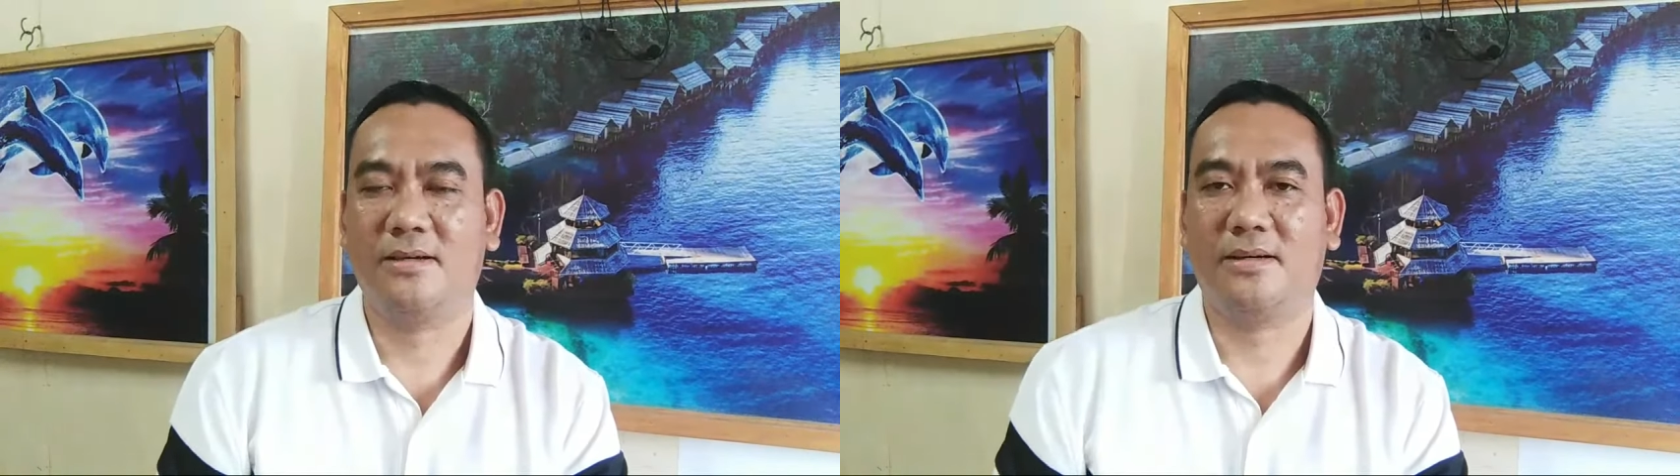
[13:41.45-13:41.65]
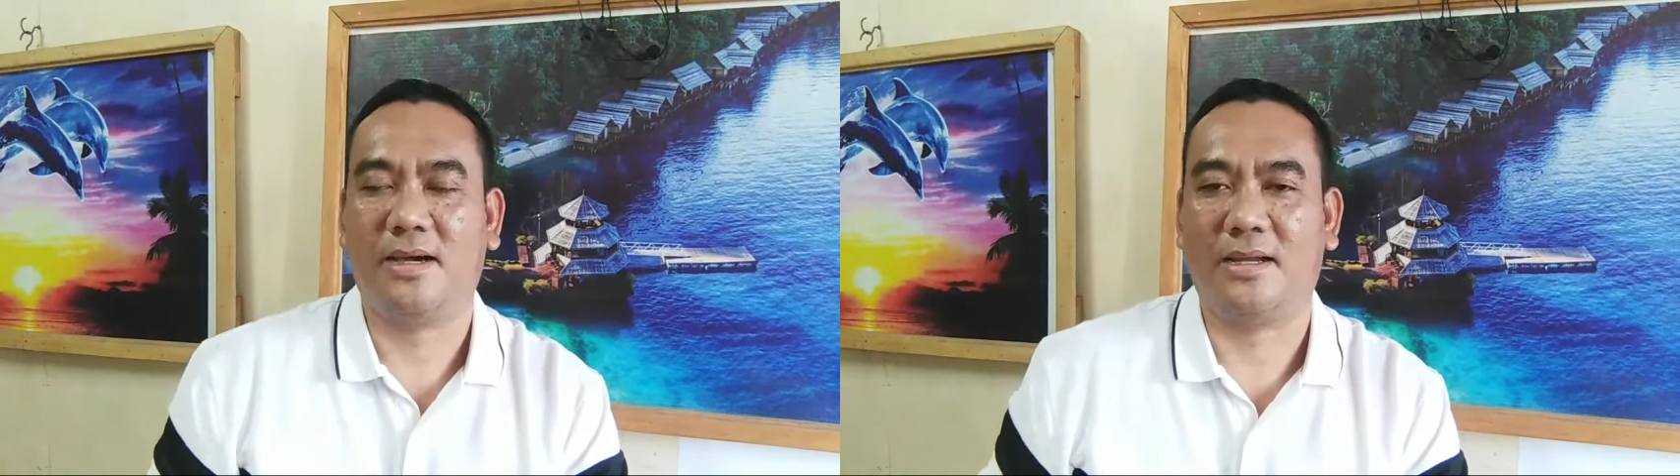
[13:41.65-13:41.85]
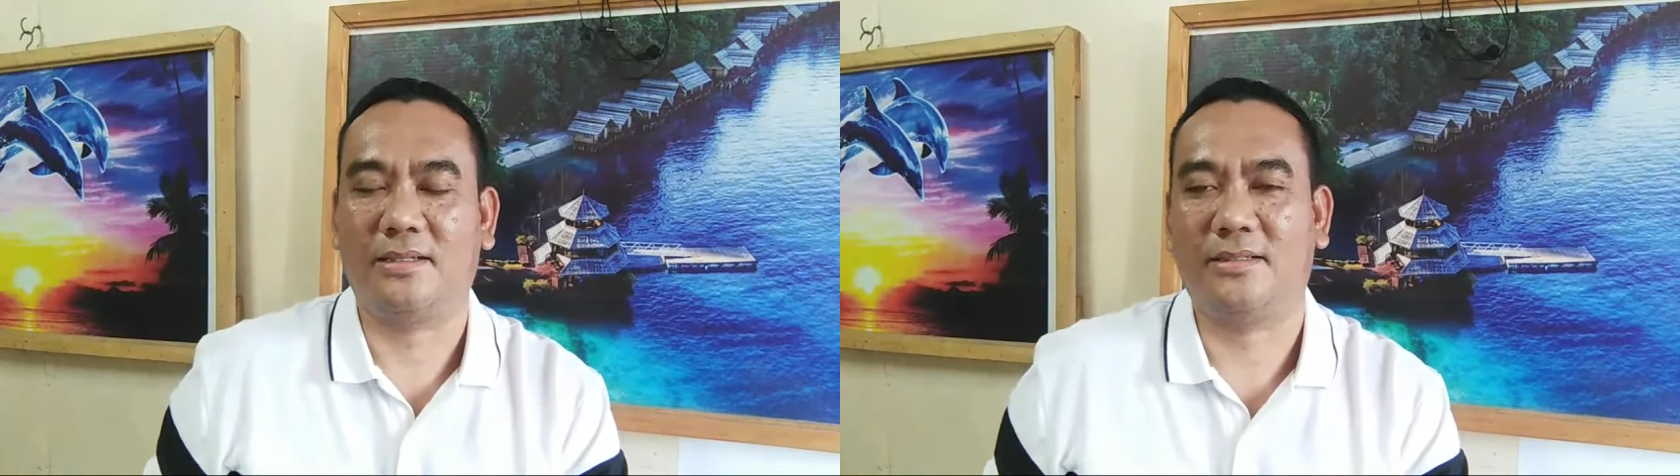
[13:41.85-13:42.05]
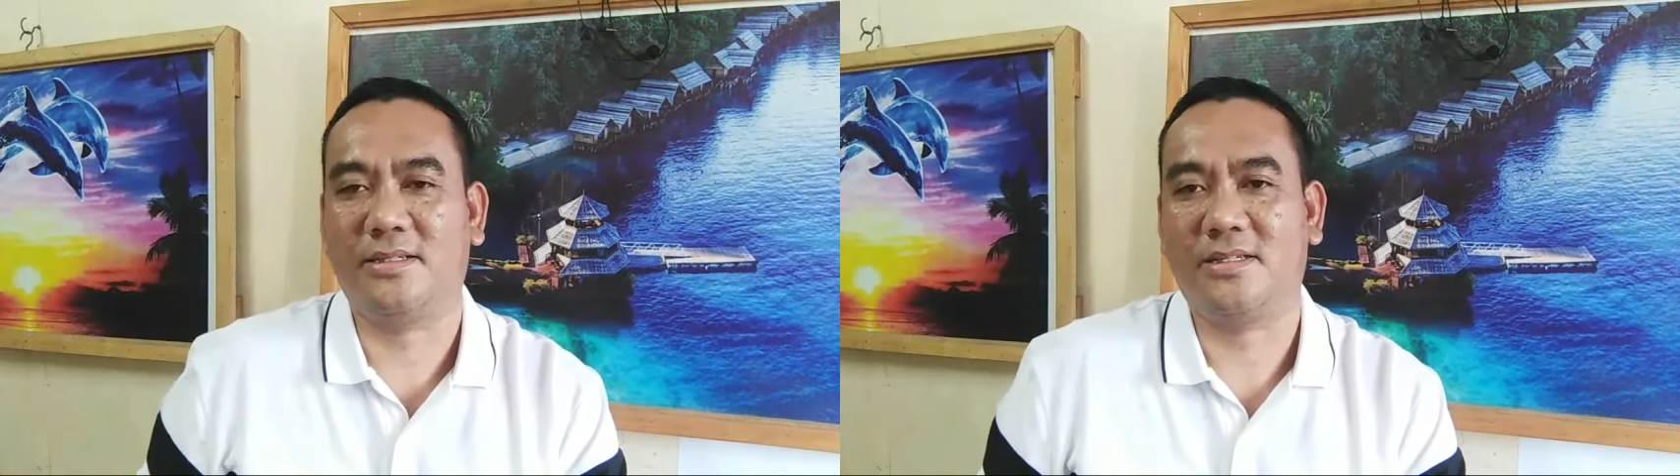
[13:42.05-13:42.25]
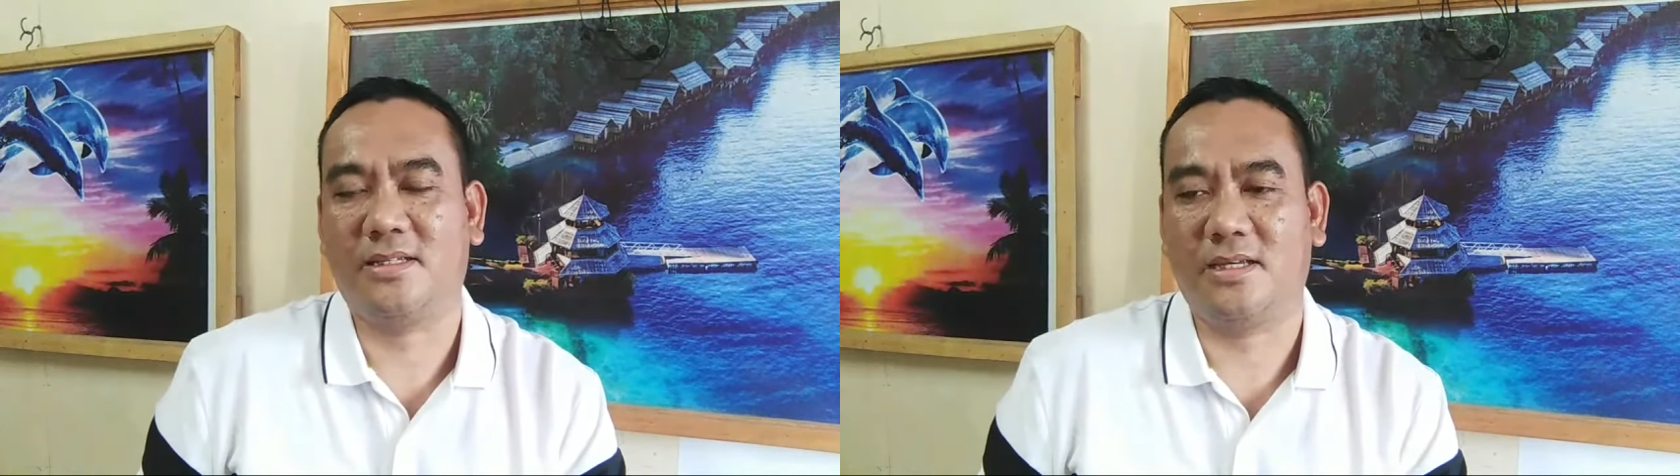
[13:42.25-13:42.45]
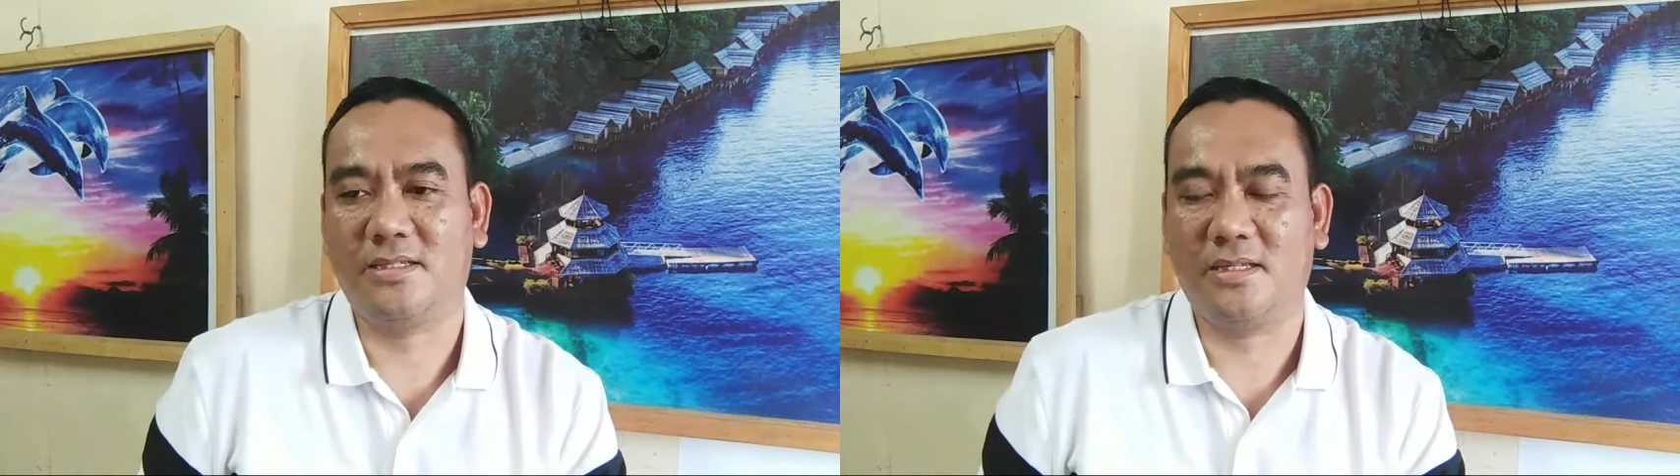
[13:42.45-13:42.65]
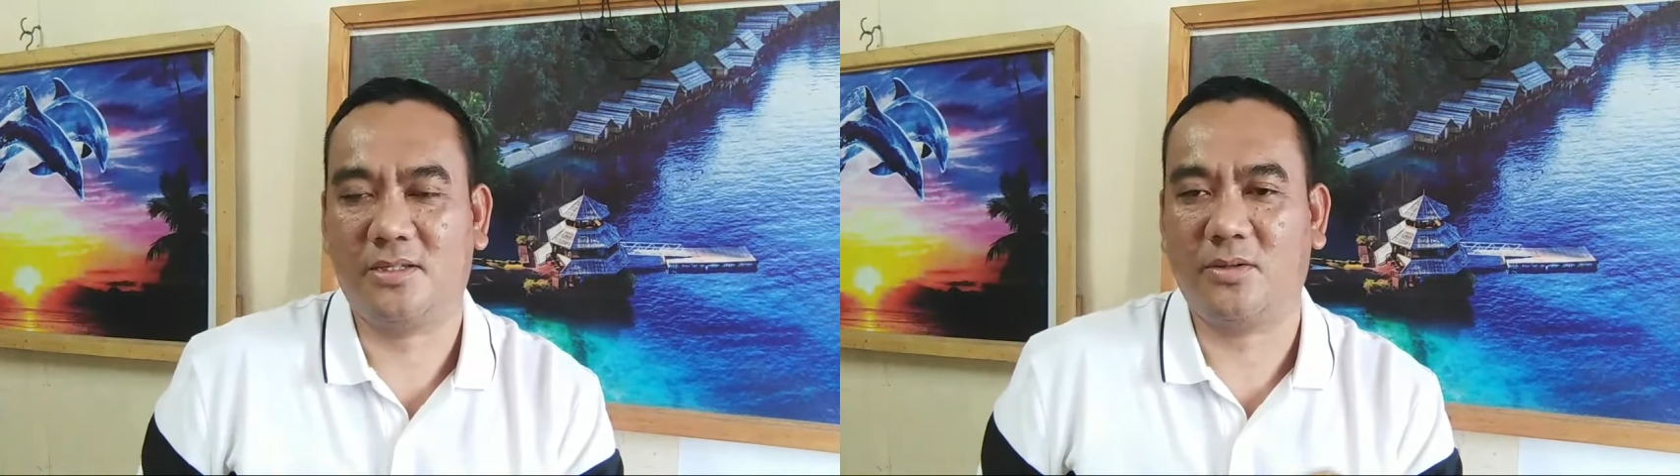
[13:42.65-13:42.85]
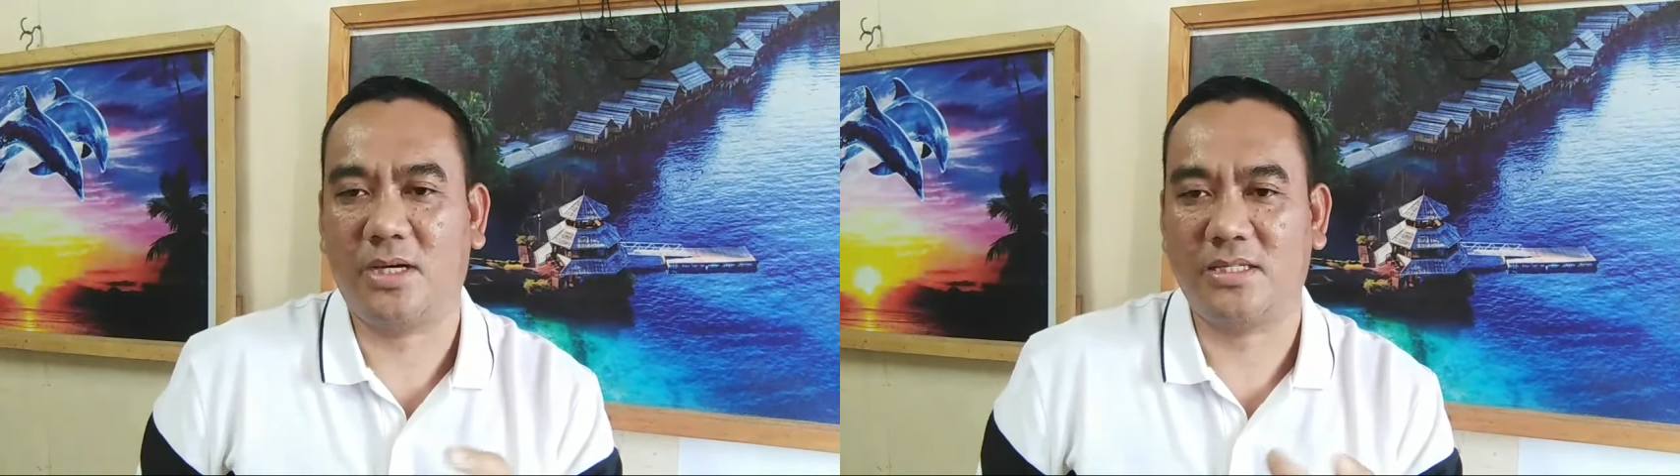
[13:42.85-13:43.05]
characteristics
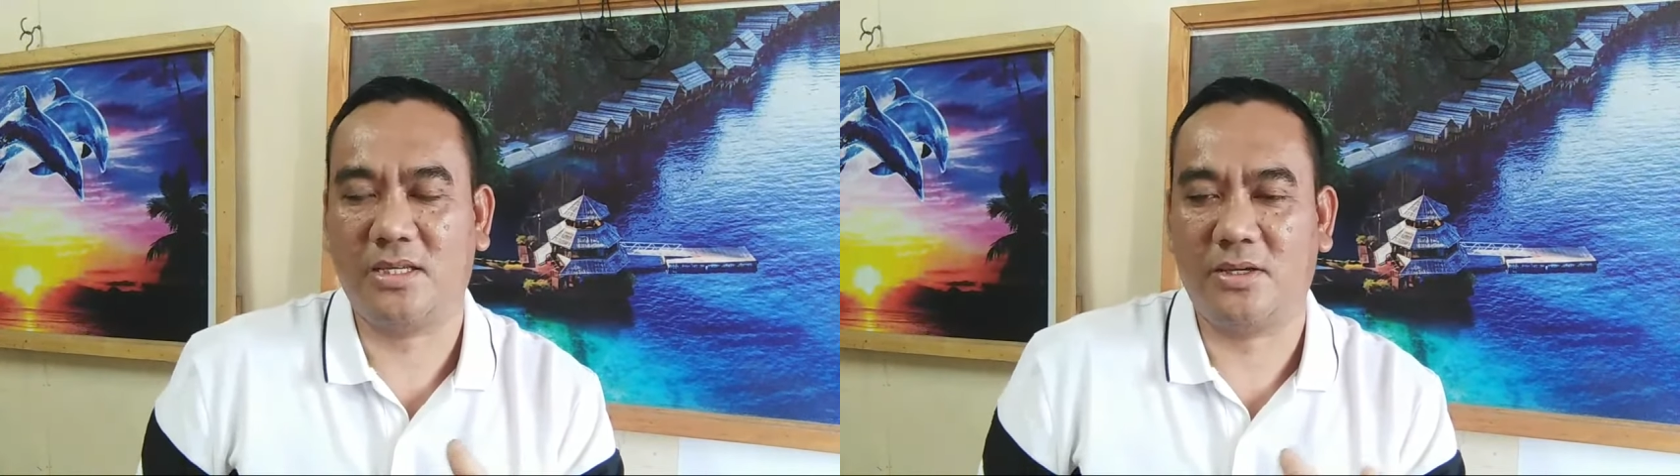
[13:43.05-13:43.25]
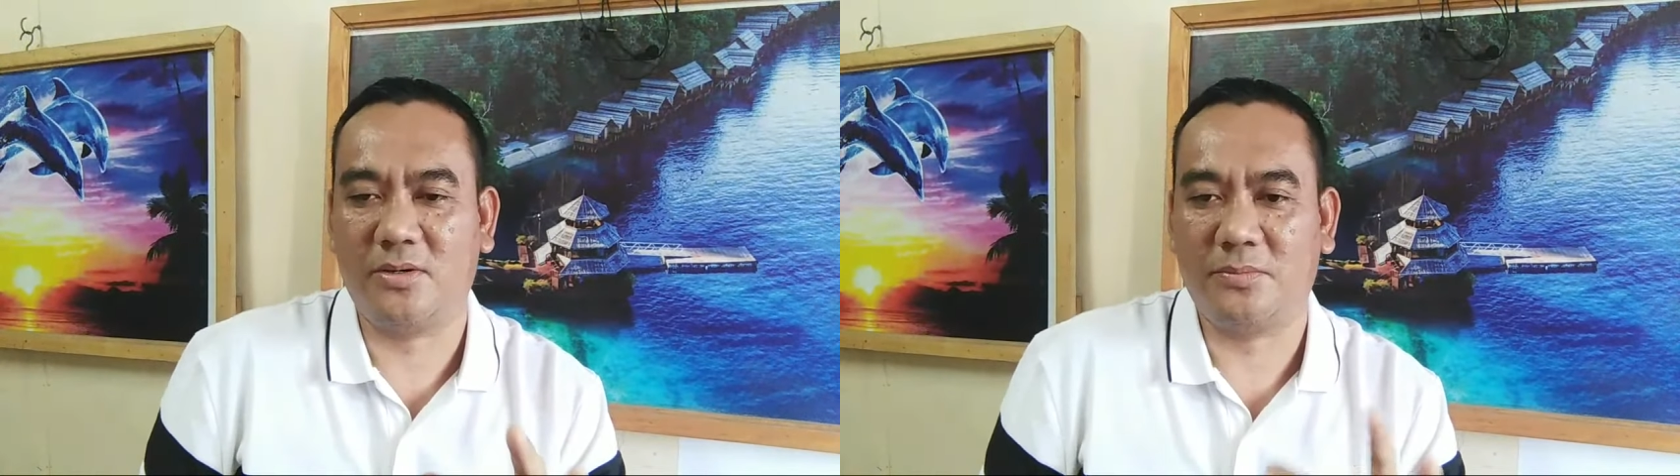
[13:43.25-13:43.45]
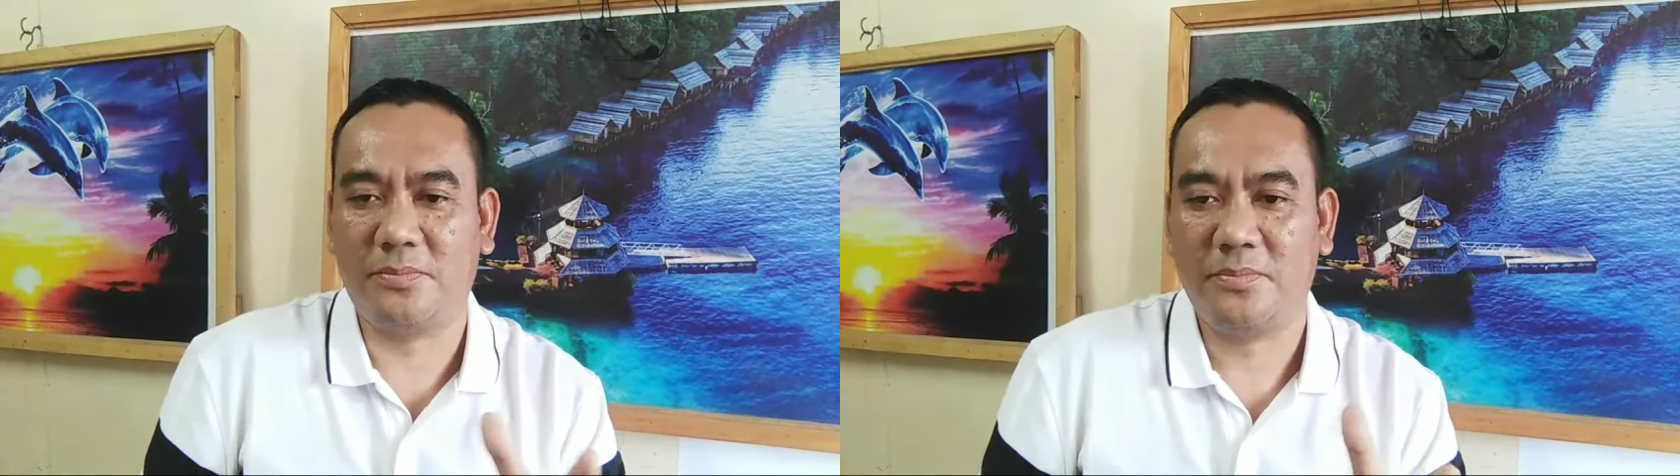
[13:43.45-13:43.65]
ito kasi yung